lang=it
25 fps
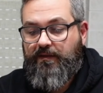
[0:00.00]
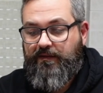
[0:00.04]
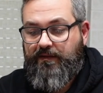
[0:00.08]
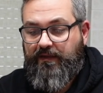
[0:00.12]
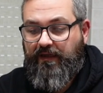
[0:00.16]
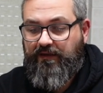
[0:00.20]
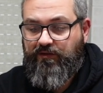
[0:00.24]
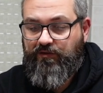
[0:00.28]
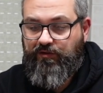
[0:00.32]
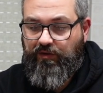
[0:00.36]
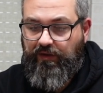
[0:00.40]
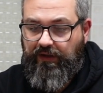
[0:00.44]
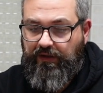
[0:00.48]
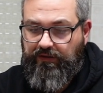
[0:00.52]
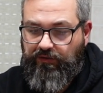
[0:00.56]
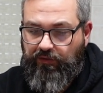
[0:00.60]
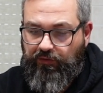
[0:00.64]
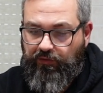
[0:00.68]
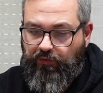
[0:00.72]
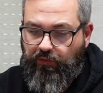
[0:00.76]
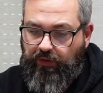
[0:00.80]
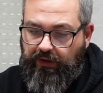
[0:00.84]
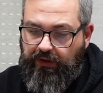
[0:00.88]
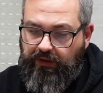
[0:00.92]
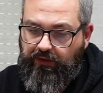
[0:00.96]
Scansionato
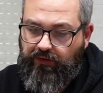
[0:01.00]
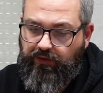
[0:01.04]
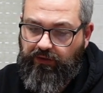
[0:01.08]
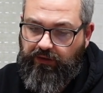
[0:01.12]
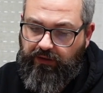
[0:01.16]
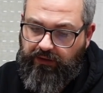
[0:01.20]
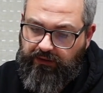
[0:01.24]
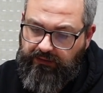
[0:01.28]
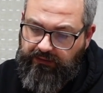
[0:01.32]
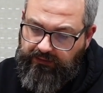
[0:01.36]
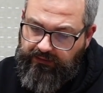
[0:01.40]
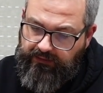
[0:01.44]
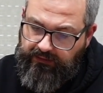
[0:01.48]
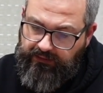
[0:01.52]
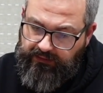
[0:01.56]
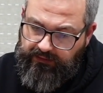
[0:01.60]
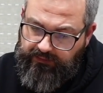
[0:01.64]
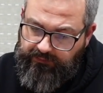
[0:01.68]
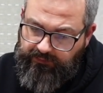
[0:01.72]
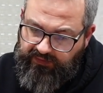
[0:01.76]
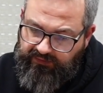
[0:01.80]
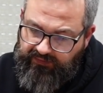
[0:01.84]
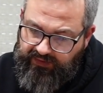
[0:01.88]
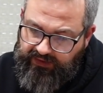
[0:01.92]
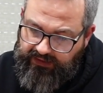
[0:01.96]
il QR code,
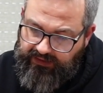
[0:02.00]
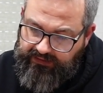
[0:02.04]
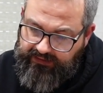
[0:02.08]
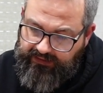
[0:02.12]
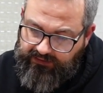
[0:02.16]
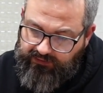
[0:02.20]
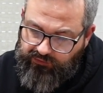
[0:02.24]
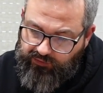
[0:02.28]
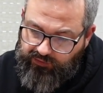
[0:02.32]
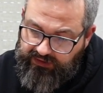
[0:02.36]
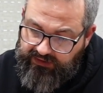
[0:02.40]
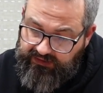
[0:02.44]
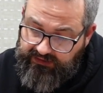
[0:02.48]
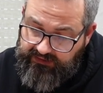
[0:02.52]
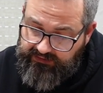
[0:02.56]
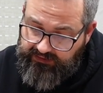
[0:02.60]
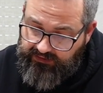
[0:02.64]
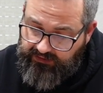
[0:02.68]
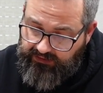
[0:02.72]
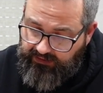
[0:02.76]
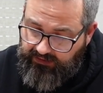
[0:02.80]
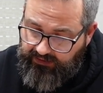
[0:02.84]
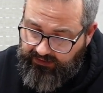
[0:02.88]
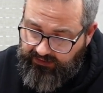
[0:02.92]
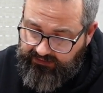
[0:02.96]
mi viene detto di
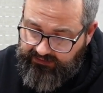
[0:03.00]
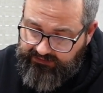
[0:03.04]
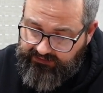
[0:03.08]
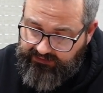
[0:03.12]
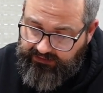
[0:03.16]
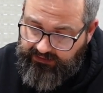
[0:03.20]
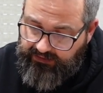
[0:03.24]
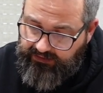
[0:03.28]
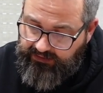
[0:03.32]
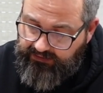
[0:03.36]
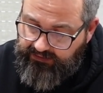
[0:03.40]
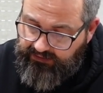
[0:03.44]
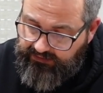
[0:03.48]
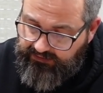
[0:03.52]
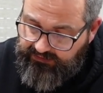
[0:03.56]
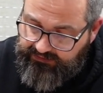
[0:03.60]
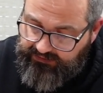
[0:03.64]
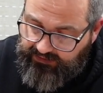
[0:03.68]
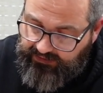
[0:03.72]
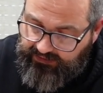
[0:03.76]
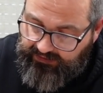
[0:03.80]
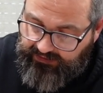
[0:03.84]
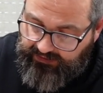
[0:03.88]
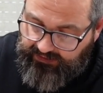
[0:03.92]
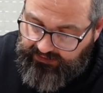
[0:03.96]
inserire la scheda,
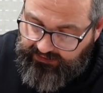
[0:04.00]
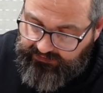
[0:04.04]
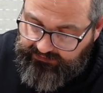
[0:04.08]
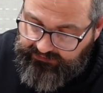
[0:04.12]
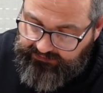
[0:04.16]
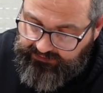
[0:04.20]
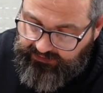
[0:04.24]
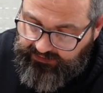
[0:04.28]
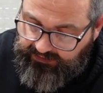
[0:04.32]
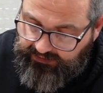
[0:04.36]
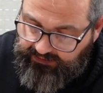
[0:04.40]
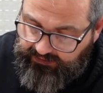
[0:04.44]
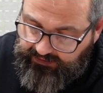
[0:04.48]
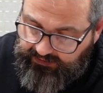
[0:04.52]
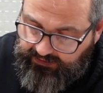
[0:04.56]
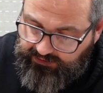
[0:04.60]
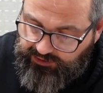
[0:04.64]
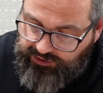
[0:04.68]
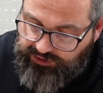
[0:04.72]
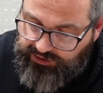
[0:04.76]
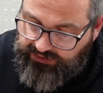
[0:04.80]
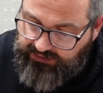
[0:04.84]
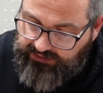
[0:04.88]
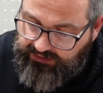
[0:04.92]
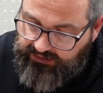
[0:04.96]
installare l'antenna,
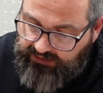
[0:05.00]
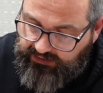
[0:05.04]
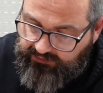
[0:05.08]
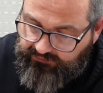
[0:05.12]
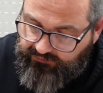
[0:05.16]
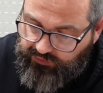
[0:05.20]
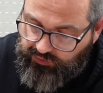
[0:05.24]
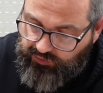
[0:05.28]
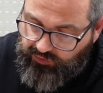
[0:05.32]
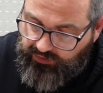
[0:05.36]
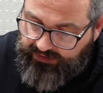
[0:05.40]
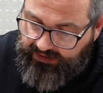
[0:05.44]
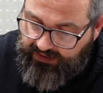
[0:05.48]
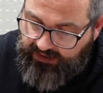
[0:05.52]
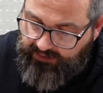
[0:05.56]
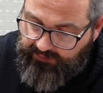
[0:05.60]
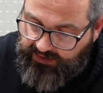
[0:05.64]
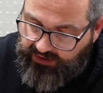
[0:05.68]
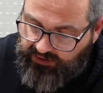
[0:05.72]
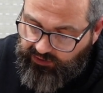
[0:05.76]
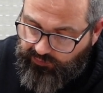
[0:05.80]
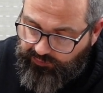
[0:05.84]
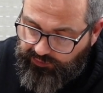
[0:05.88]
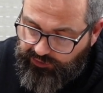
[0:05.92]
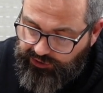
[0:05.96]
accendere la
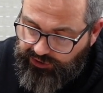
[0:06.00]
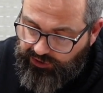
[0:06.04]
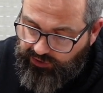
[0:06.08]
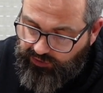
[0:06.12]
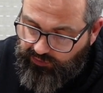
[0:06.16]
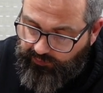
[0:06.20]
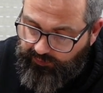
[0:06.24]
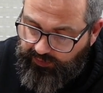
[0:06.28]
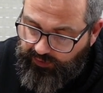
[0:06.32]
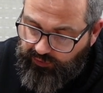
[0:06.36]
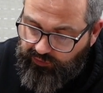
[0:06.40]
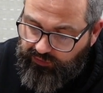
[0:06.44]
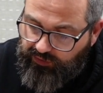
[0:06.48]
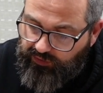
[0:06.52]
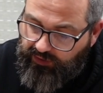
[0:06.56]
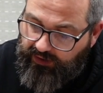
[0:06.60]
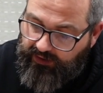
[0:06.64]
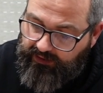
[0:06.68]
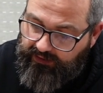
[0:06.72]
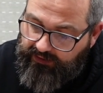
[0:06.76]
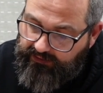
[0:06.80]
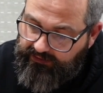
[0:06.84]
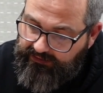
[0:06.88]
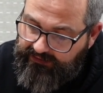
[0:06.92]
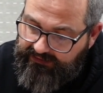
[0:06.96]
fotocamera, dopo circa un minuto
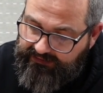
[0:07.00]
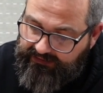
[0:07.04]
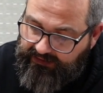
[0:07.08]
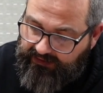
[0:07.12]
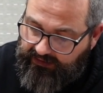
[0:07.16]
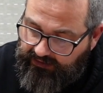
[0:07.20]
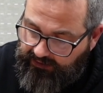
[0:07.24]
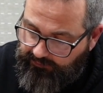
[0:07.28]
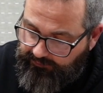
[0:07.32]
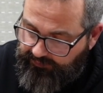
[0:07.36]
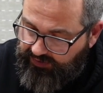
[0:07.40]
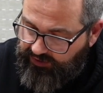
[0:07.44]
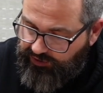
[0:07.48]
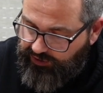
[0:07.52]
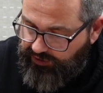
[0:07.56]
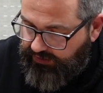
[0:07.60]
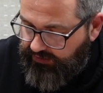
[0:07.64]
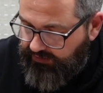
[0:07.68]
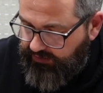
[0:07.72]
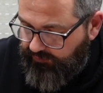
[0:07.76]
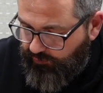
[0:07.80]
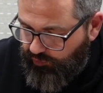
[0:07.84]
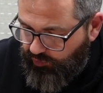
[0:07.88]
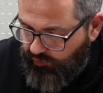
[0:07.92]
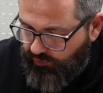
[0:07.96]
inizierà a lampeggiare
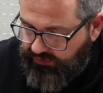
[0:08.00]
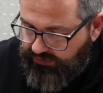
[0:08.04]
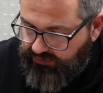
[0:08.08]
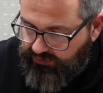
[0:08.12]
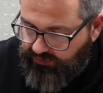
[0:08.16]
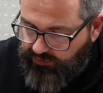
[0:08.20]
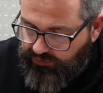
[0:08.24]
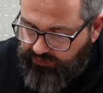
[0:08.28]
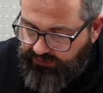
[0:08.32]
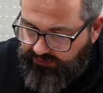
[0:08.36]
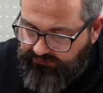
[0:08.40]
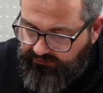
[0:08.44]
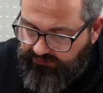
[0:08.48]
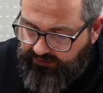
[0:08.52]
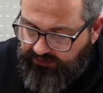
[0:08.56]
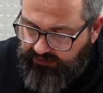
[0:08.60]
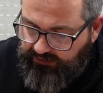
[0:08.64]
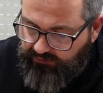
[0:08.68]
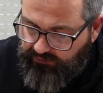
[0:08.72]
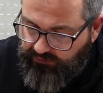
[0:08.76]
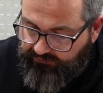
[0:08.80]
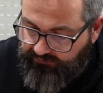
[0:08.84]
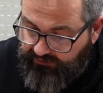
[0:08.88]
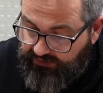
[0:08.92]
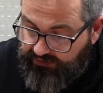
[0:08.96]
di blu, questo fa,
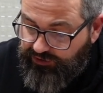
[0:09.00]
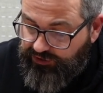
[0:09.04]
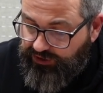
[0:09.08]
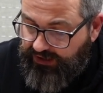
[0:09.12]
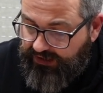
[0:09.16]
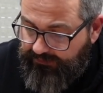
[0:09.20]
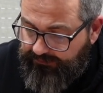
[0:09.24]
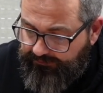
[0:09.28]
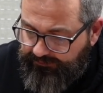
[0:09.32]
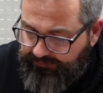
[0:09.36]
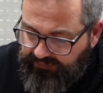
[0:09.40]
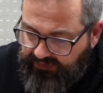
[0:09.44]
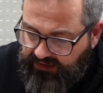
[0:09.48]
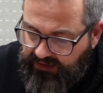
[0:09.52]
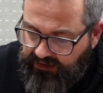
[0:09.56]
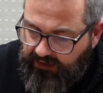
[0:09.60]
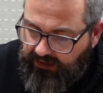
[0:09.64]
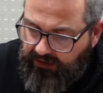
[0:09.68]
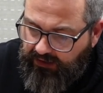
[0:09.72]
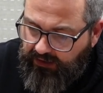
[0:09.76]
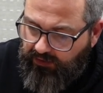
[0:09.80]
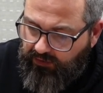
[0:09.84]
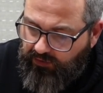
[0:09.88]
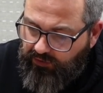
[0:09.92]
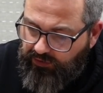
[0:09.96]
lo fa già,
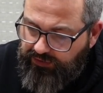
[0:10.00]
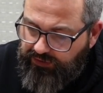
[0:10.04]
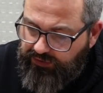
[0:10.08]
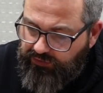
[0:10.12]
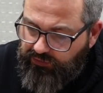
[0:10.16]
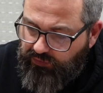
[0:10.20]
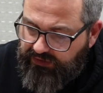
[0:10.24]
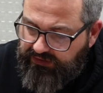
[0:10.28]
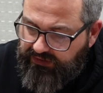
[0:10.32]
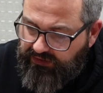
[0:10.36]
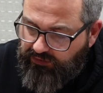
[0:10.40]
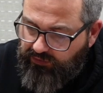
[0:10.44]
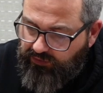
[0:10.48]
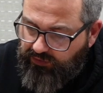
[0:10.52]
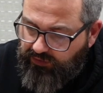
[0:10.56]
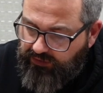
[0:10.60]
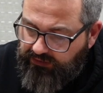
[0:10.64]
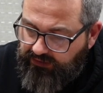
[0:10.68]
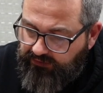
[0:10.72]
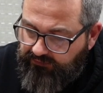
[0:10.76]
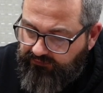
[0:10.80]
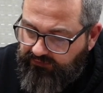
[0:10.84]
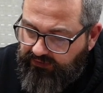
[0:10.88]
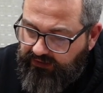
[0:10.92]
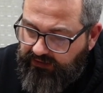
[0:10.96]
ogni due
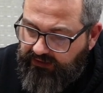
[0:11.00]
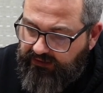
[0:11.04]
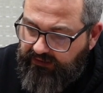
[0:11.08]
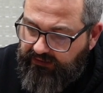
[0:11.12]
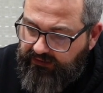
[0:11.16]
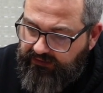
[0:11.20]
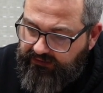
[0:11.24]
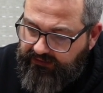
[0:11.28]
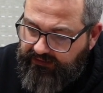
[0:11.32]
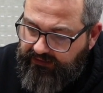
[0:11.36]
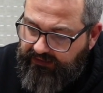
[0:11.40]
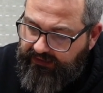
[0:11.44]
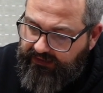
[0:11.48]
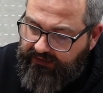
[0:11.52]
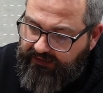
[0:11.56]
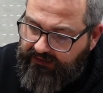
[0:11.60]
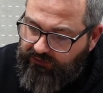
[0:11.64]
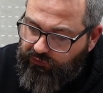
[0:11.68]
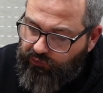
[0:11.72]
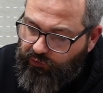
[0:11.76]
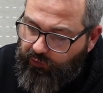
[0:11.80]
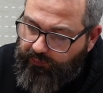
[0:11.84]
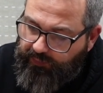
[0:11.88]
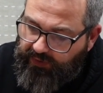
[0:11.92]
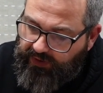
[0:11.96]
secondi, fare clic
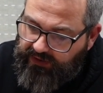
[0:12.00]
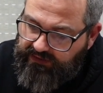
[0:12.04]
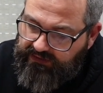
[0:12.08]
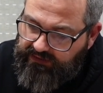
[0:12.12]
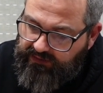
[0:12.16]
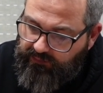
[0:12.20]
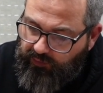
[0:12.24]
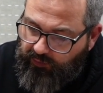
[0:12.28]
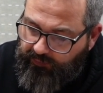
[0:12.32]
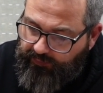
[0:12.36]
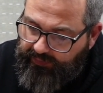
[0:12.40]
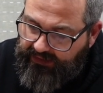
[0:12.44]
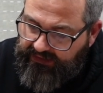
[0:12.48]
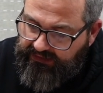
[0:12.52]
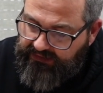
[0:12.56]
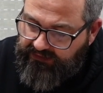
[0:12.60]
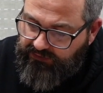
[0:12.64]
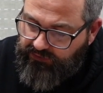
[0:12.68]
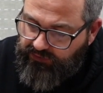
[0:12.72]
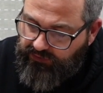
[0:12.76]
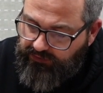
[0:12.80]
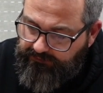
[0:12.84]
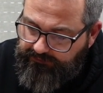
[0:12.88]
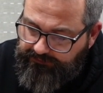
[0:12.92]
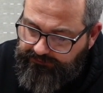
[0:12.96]
sul prossimo
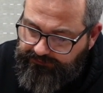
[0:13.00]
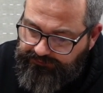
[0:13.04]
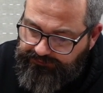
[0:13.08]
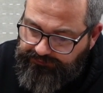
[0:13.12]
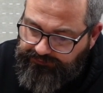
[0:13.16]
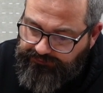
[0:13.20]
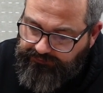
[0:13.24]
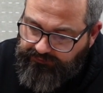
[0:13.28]
passo,